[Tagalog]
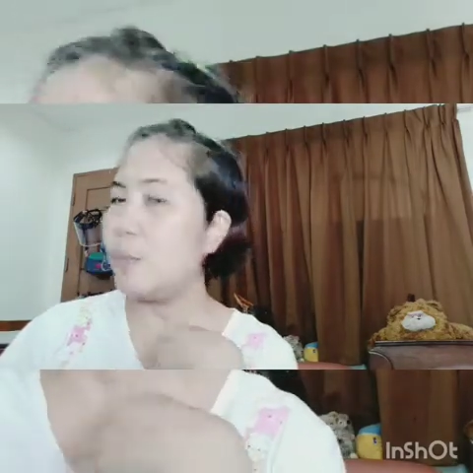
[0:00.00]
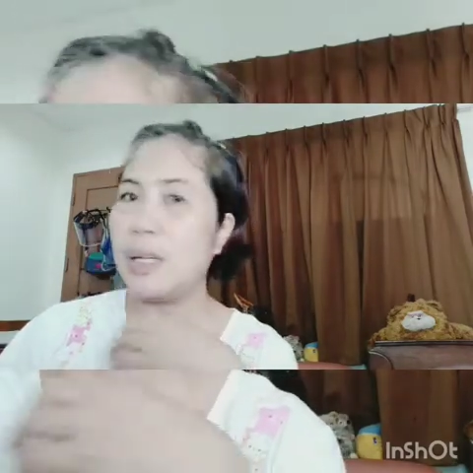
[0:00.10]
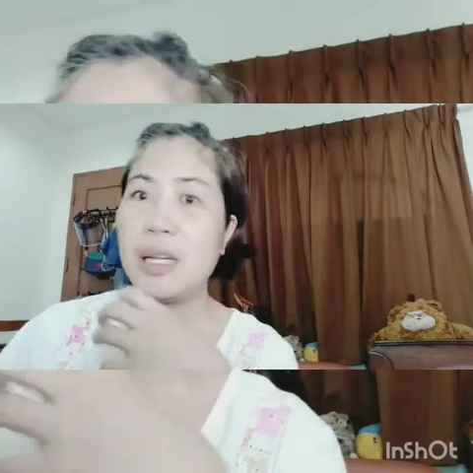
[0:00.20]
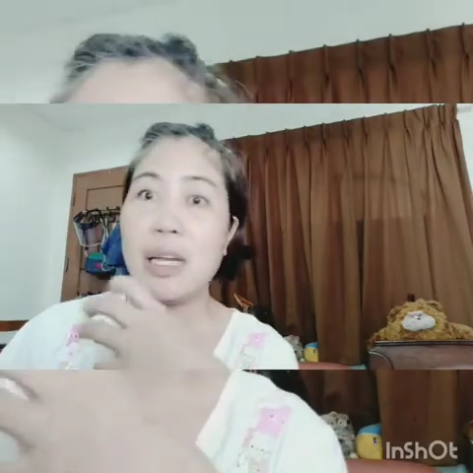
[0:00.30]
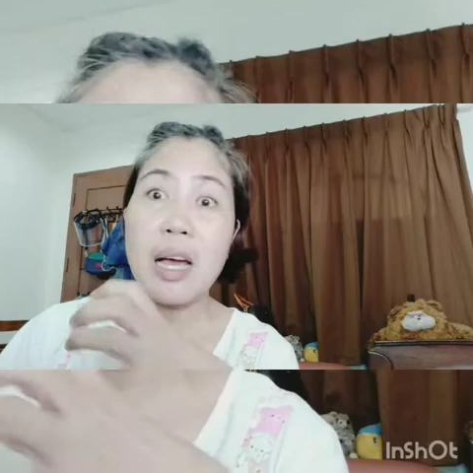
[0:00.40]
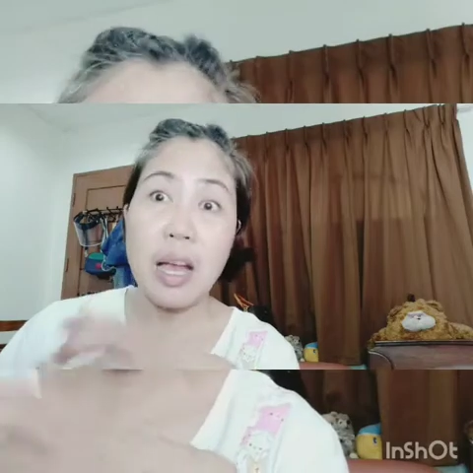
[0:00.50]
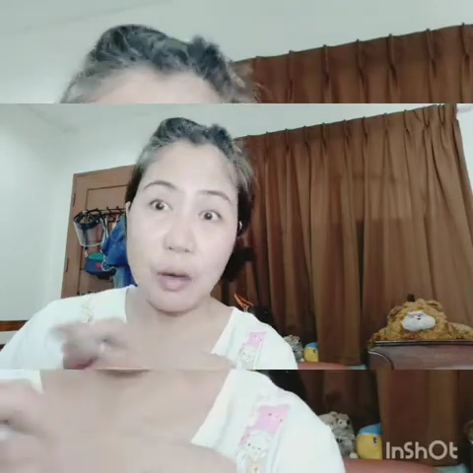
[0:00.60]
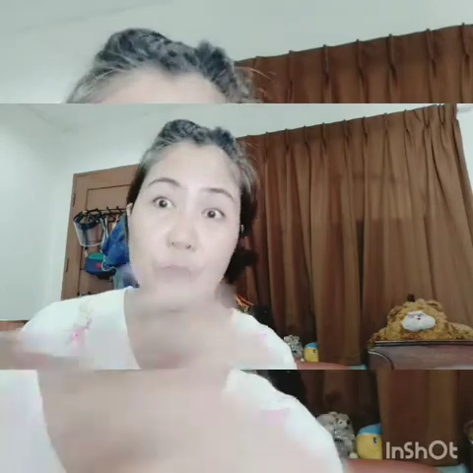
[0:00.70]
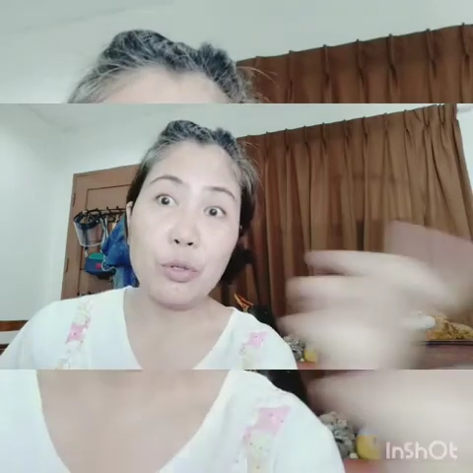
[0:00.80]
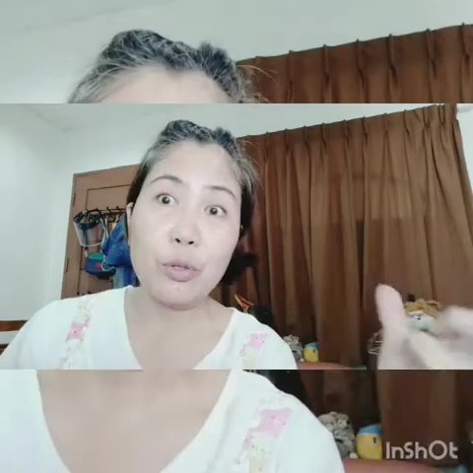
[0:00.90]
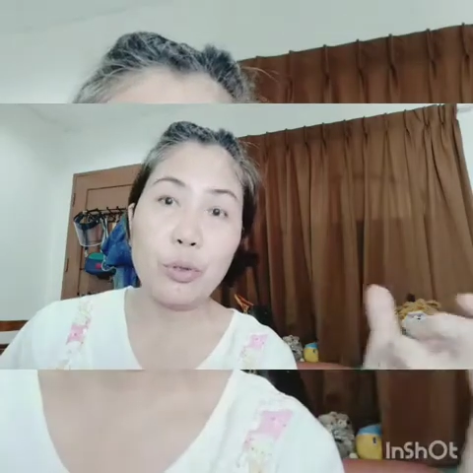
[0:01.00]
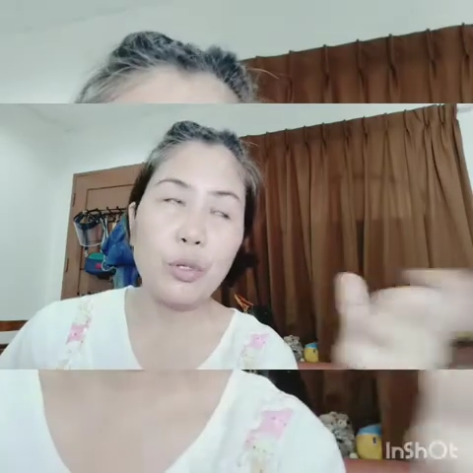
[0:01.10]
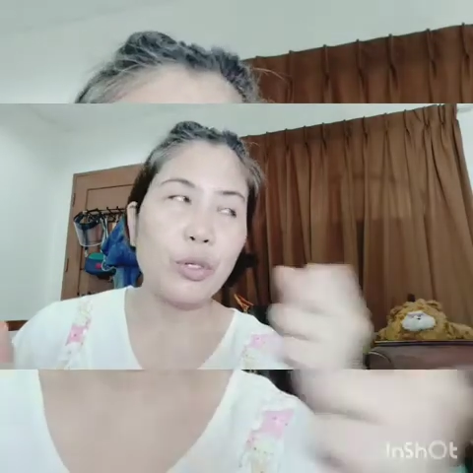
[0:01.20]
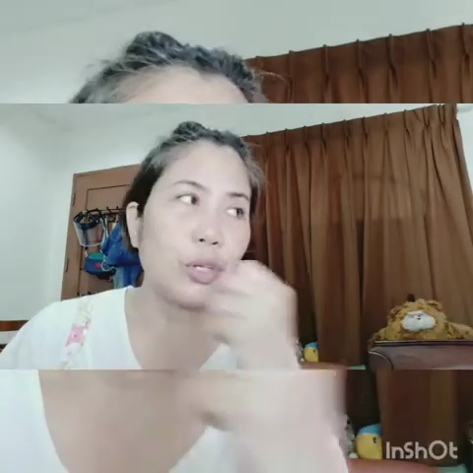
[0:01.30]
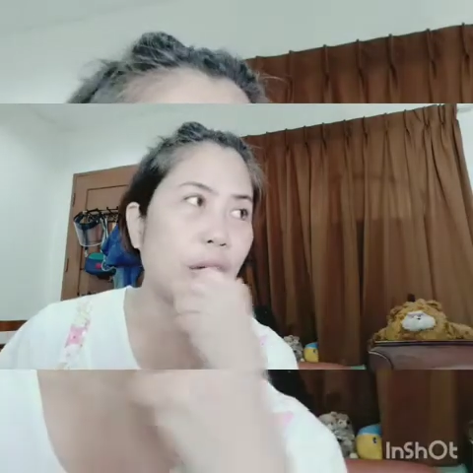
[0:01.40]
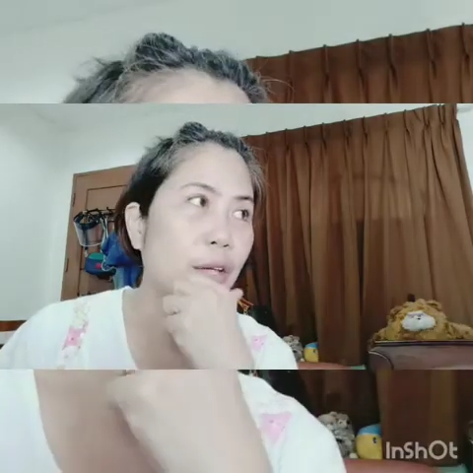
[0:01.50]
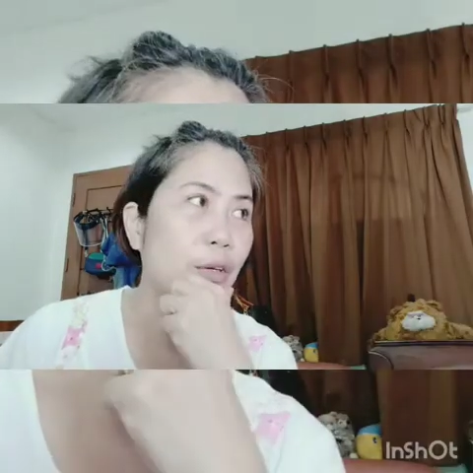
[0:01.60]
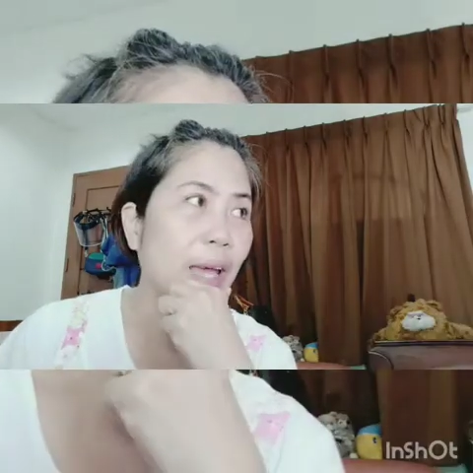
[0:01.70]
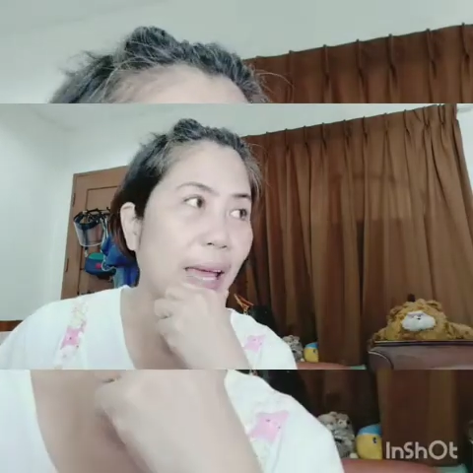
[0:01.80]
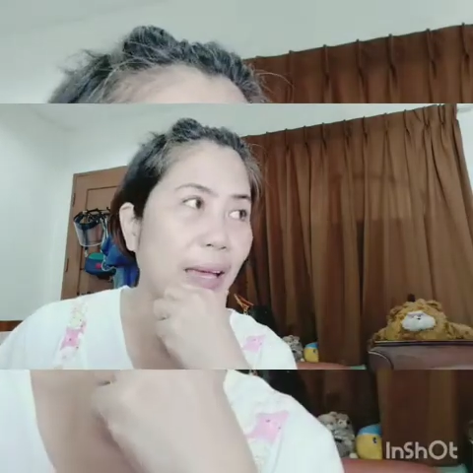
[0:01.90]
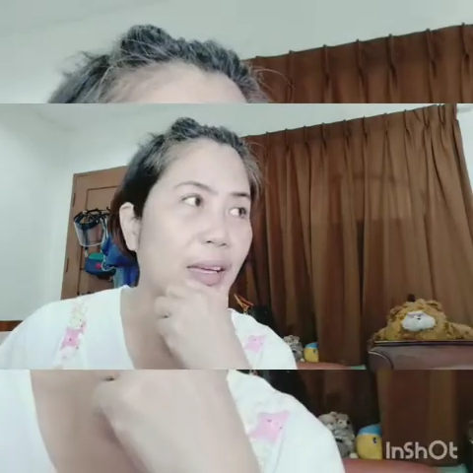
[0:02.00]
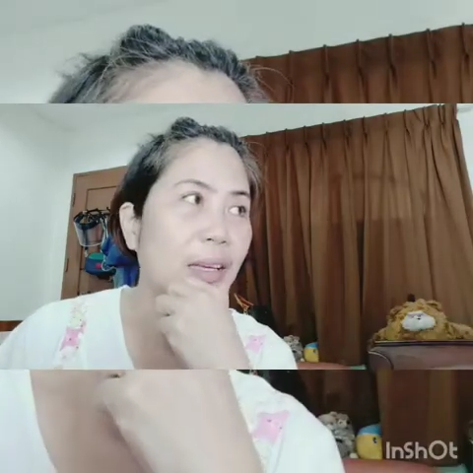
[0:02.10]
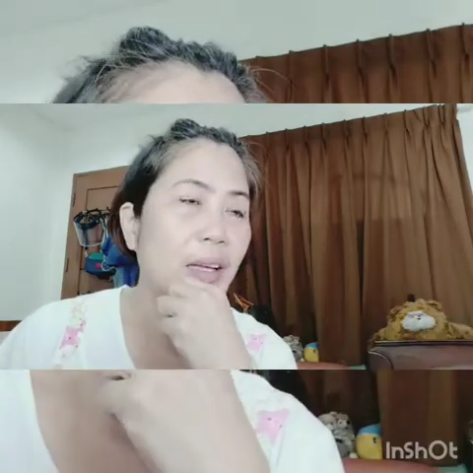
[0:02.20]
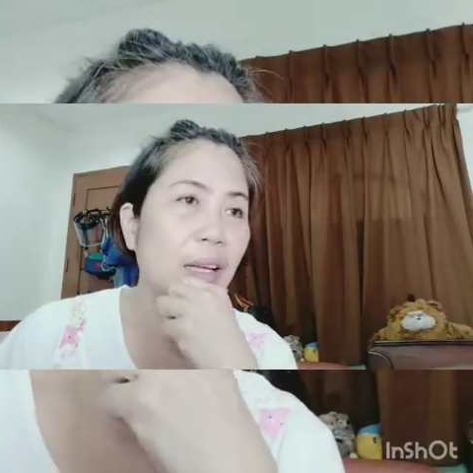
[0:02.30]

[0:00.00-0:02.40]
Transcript: bumili lang ako nung, yun nga, yung egg.